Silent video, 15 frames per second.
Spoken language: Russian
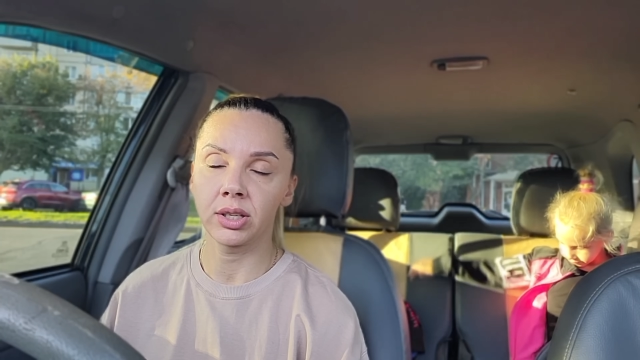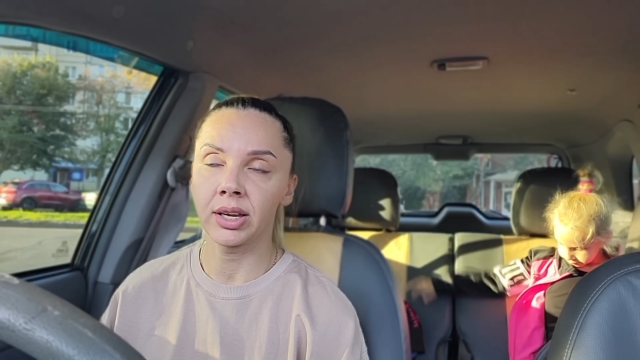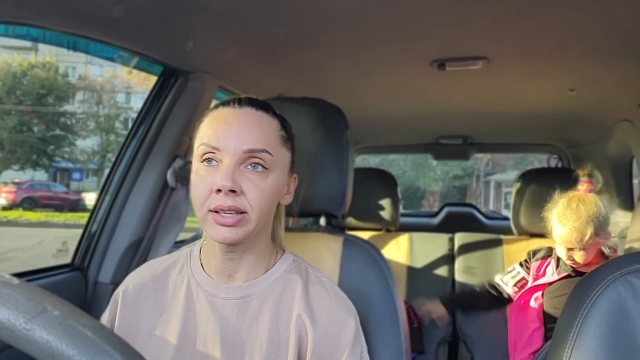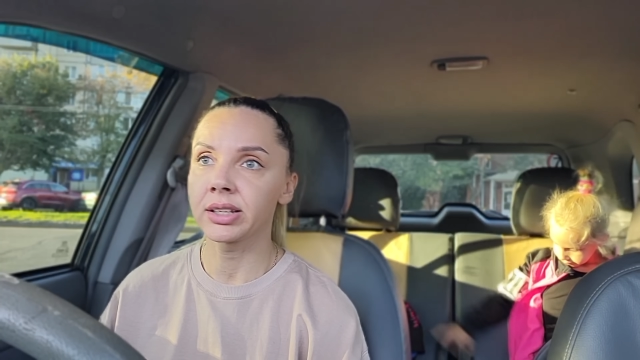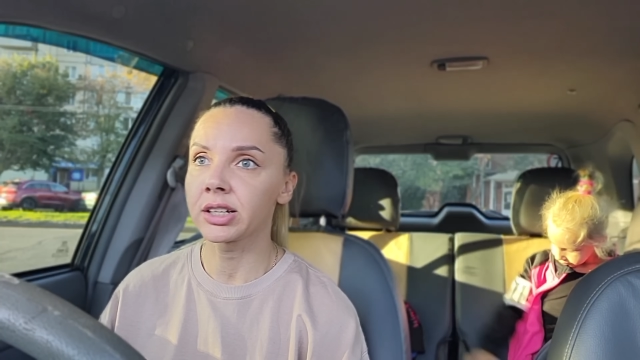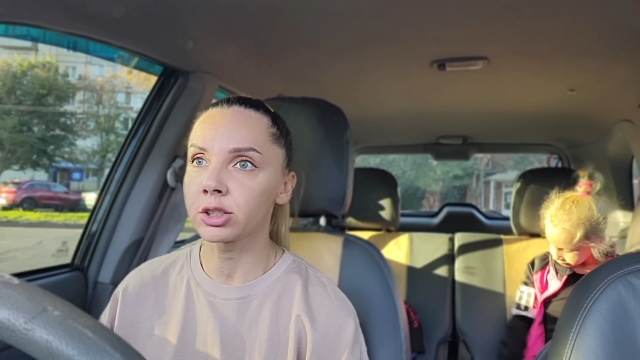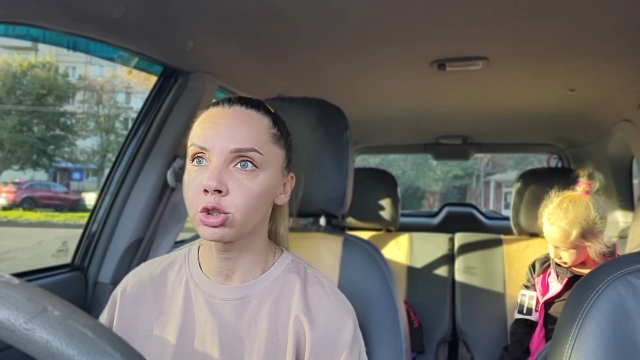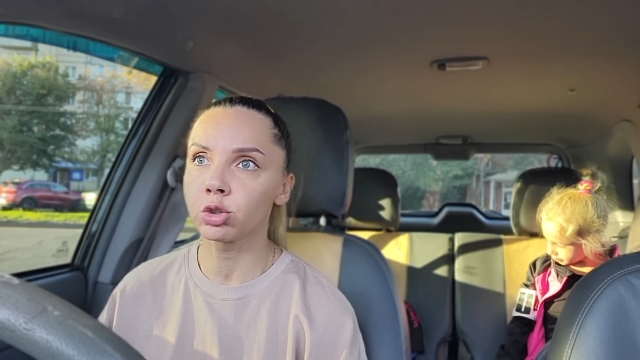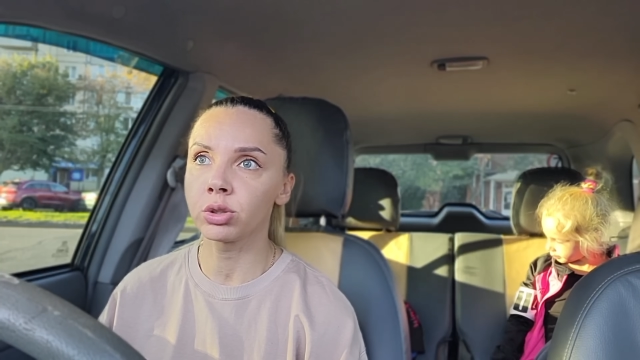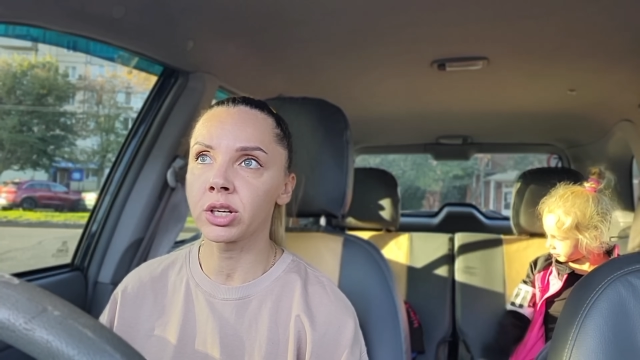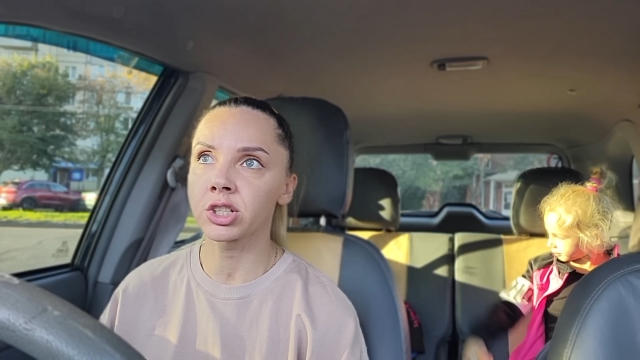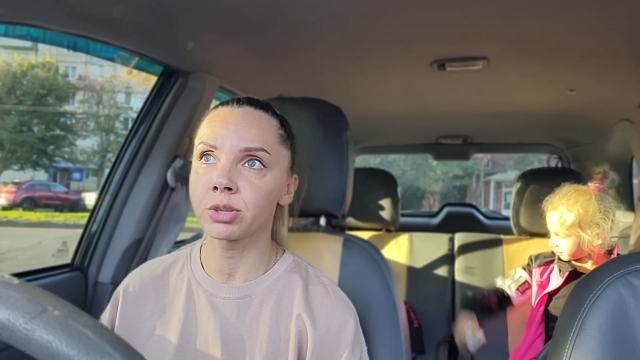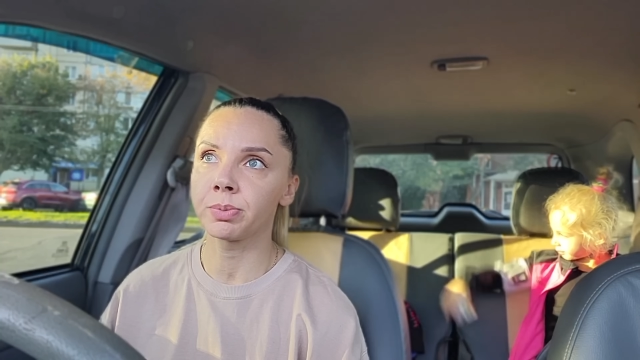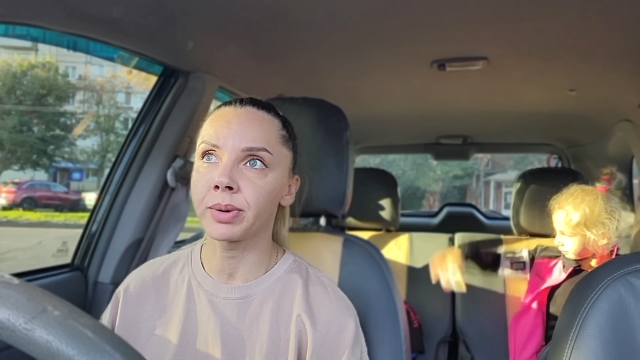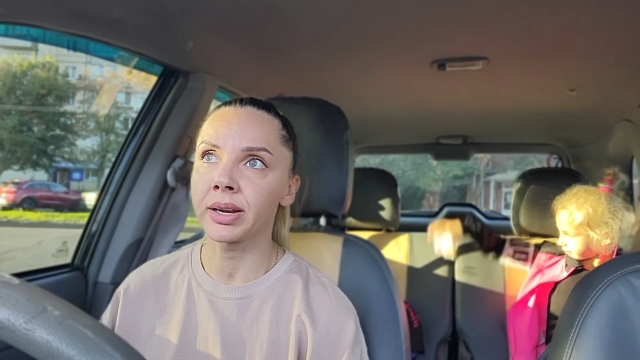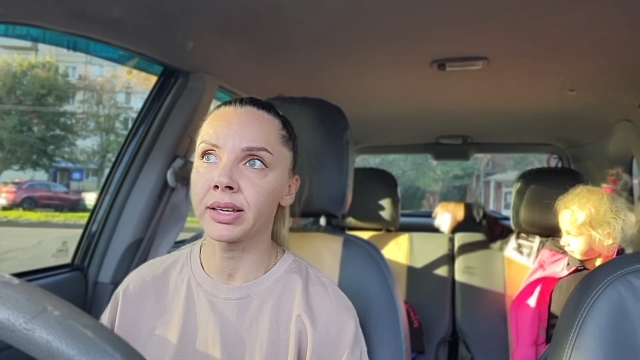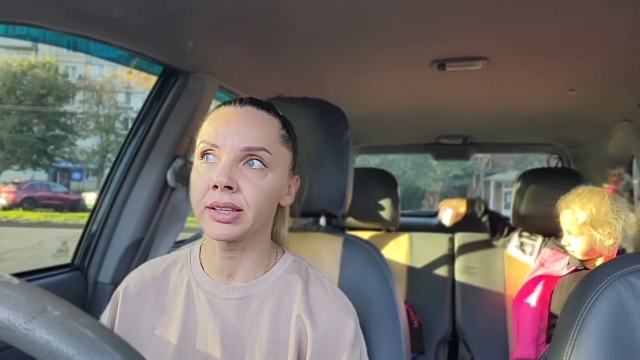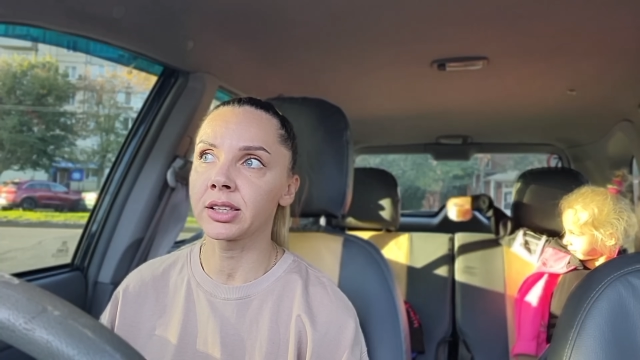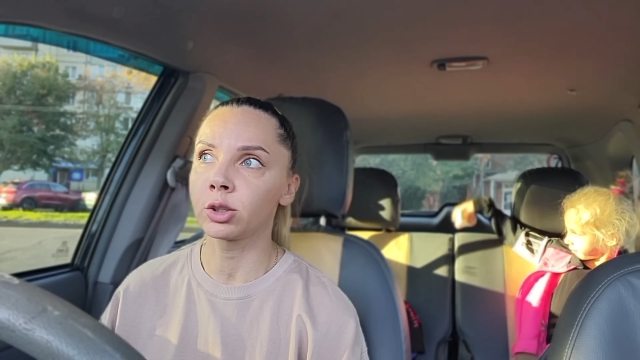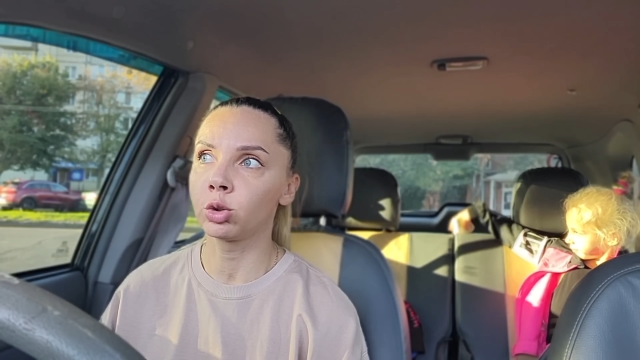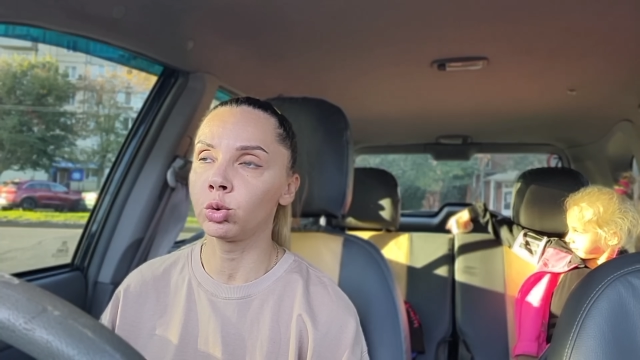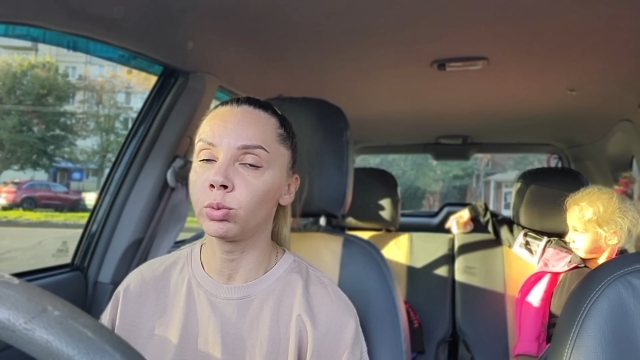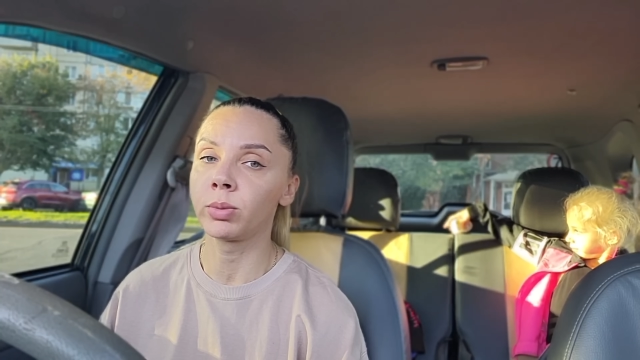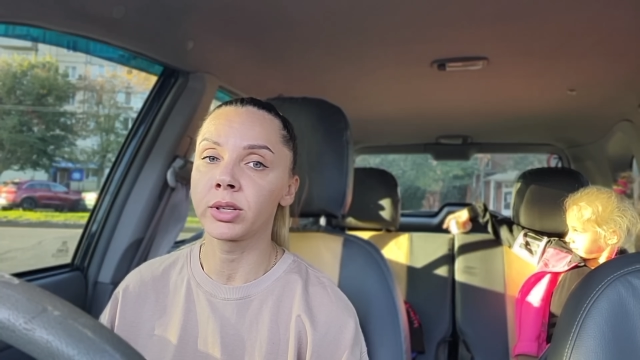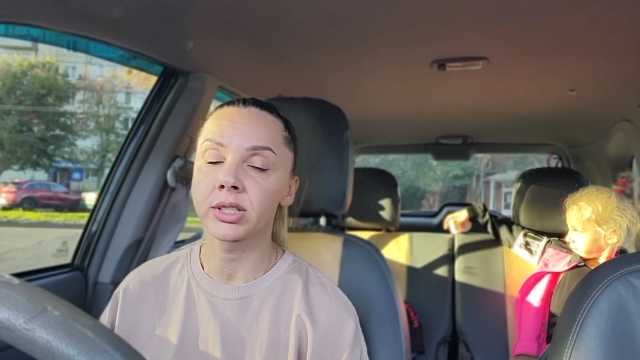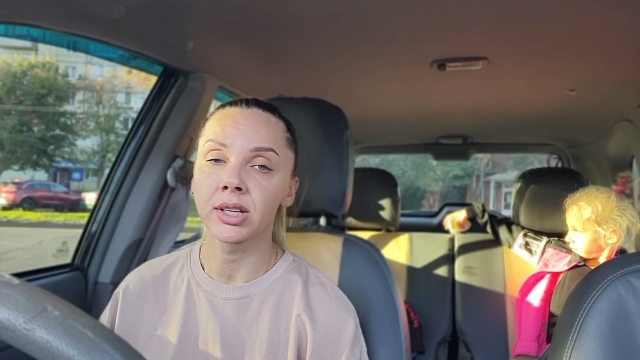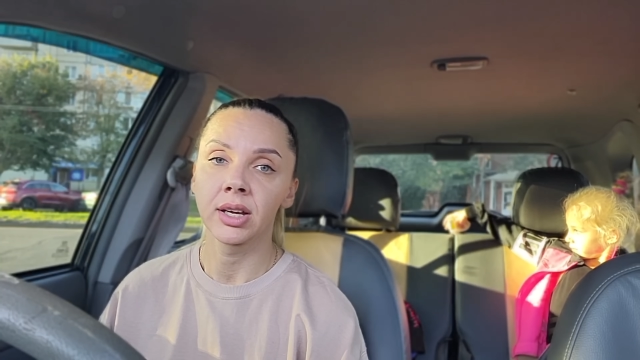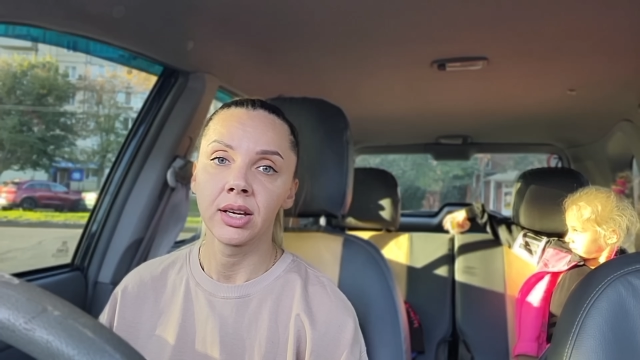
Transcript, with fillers: я не хочу даже про это думать.